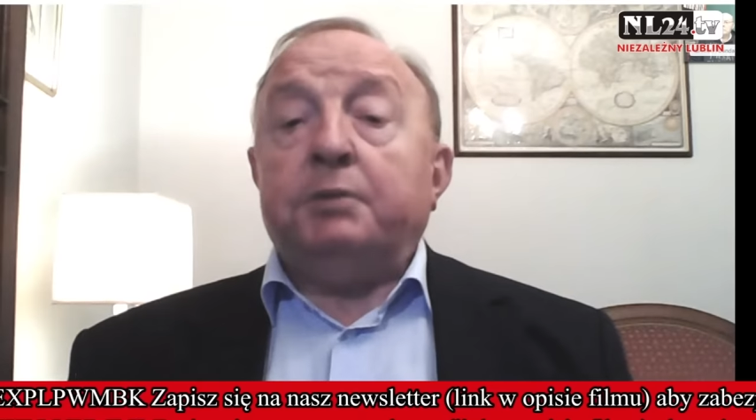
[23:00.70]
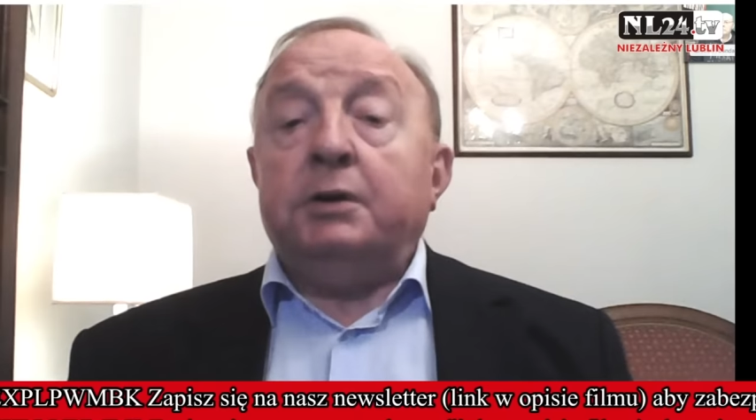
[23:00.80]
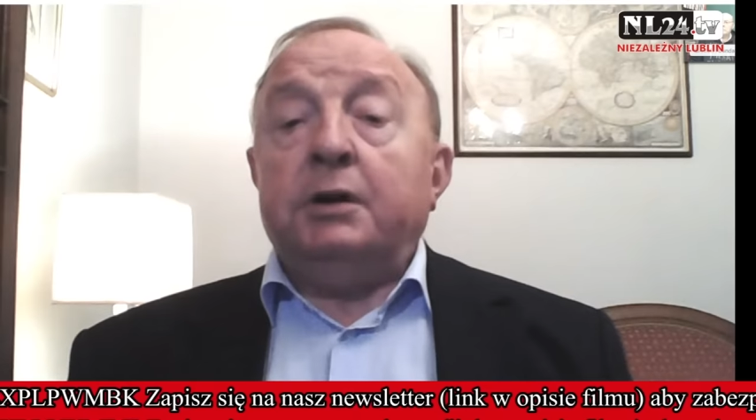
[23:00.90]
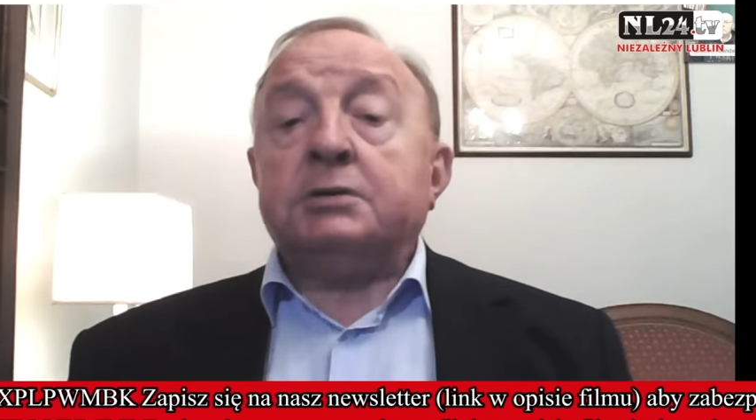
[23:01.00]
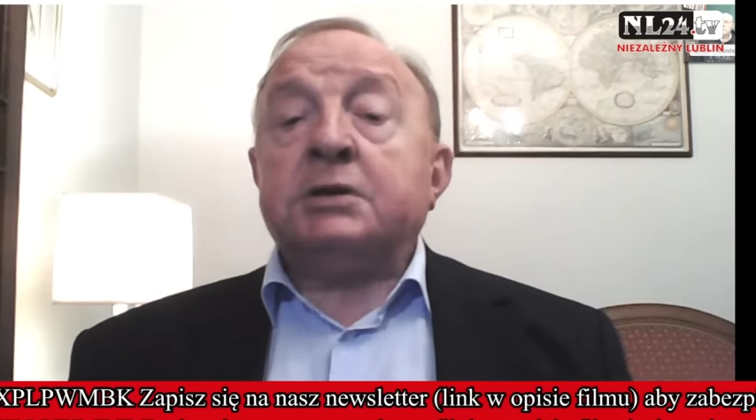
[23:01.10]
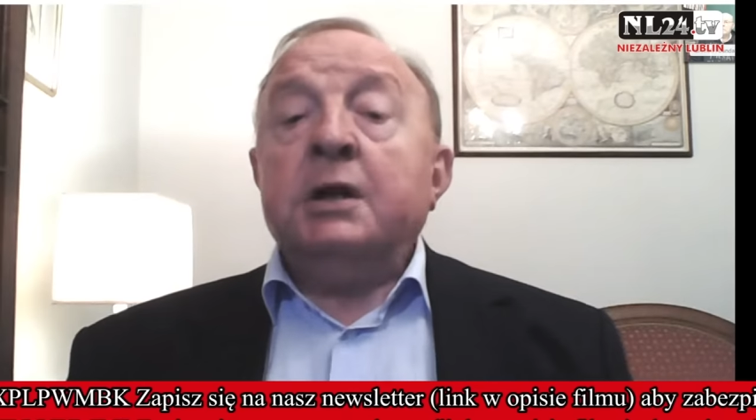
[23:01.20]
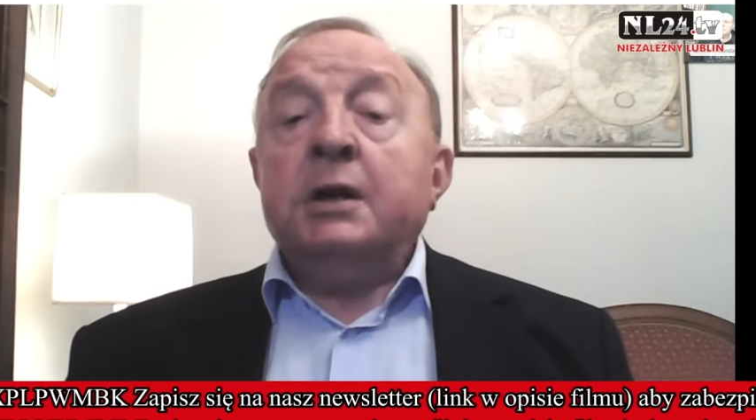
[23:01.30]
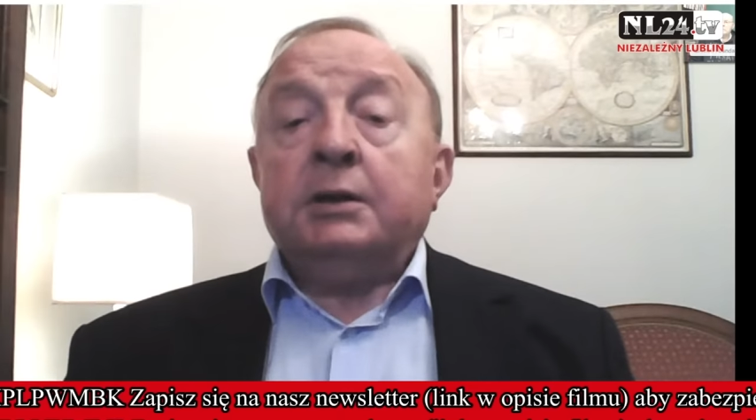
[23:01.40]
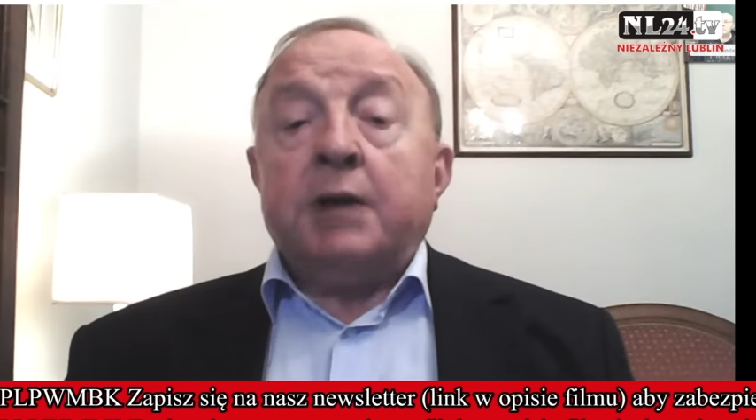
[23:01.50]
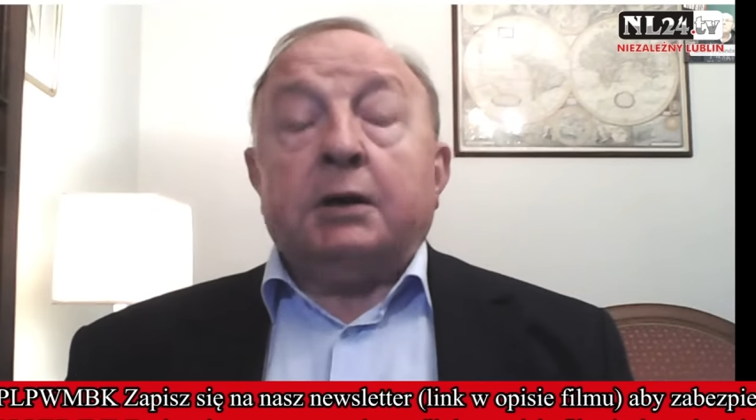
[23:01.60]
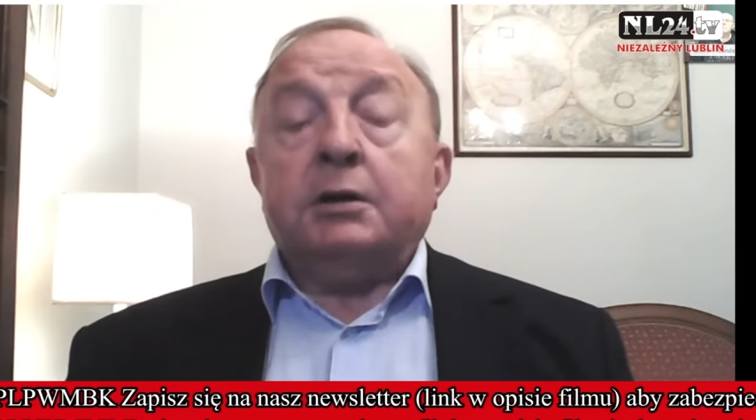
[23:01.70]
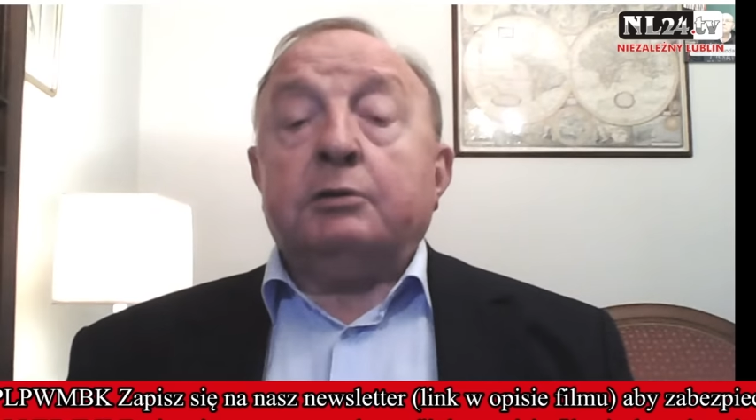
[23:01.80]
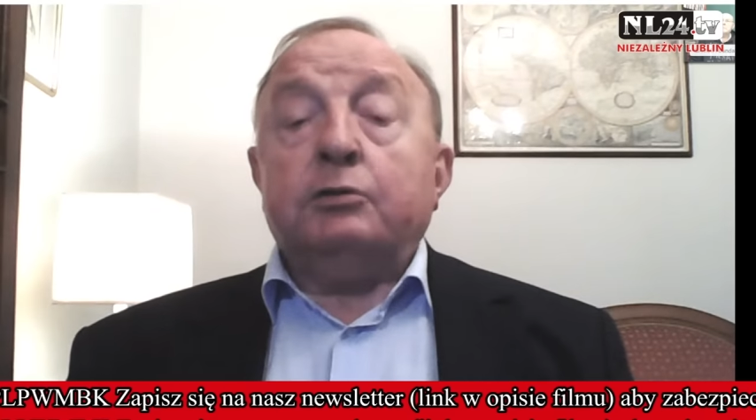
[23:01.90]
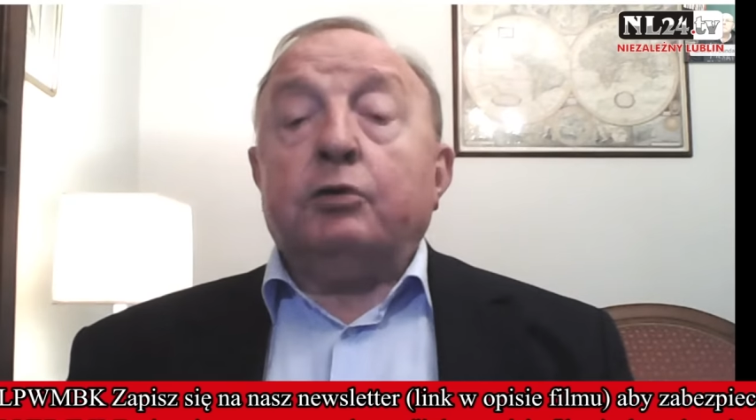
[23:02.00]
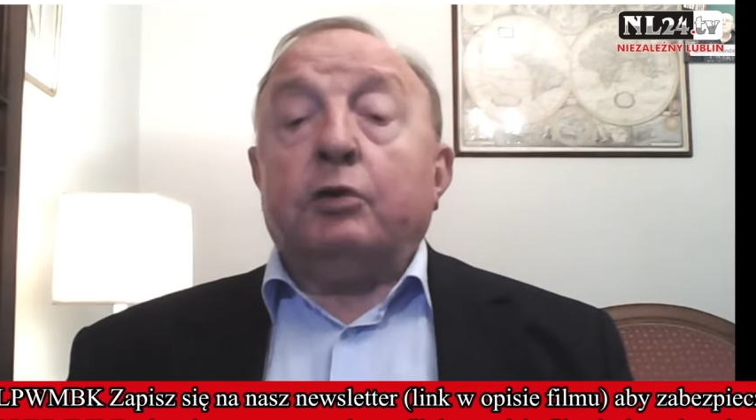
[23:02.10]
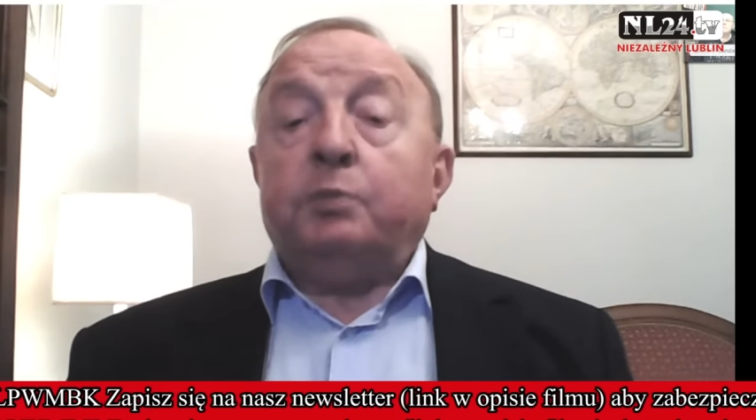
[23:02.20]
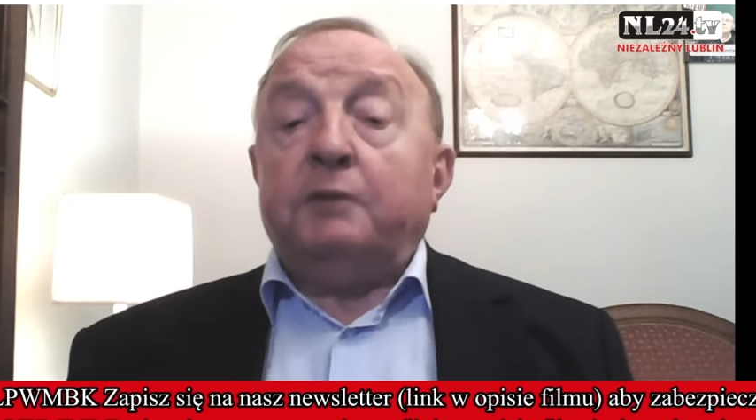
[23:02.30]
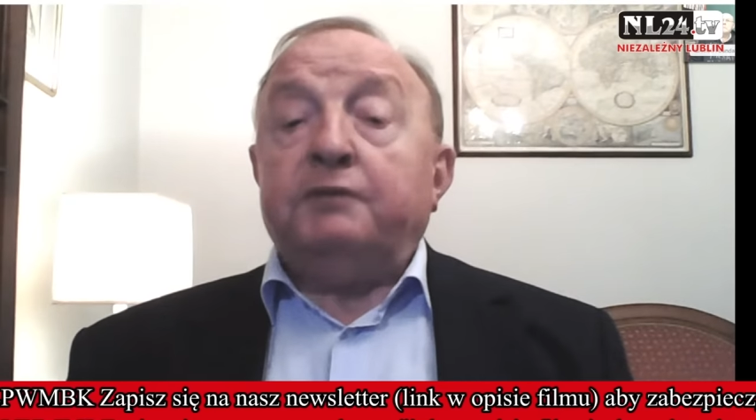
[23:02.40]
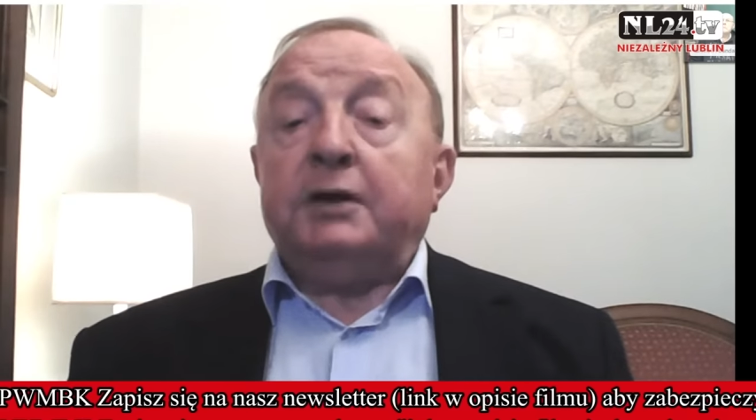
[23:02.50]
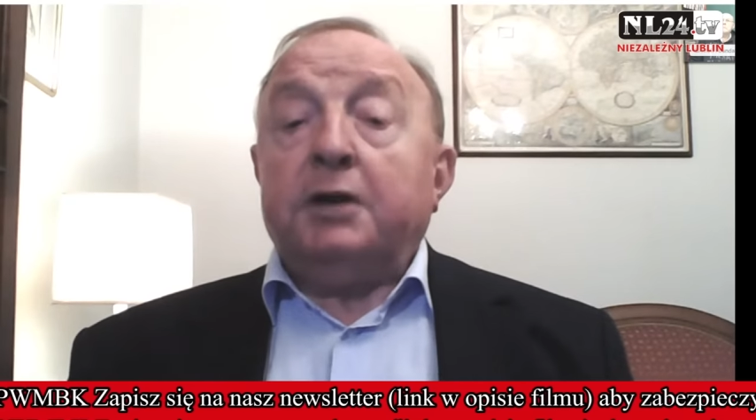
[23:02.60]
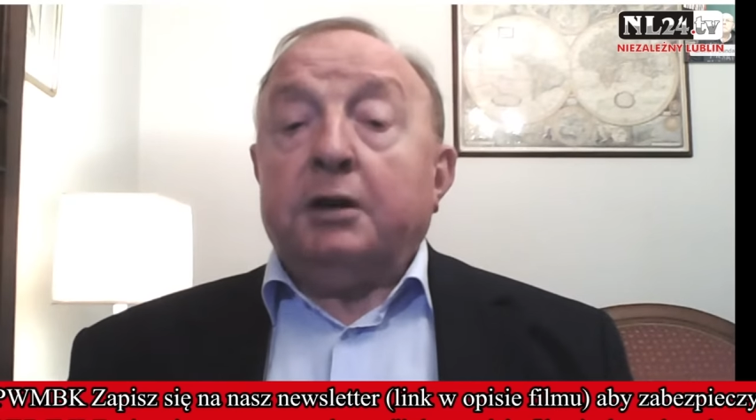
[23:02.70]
los takich ugrupowań